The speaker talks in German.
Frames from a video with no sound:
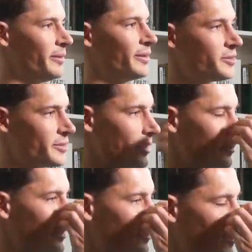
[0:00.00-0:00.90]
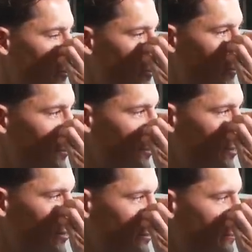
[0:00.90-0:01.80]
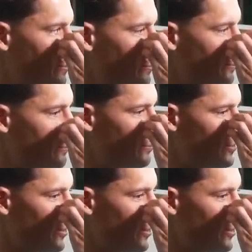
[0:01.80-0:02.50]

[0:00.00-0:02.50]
bei mir zusammen in der Wohnung und ähm,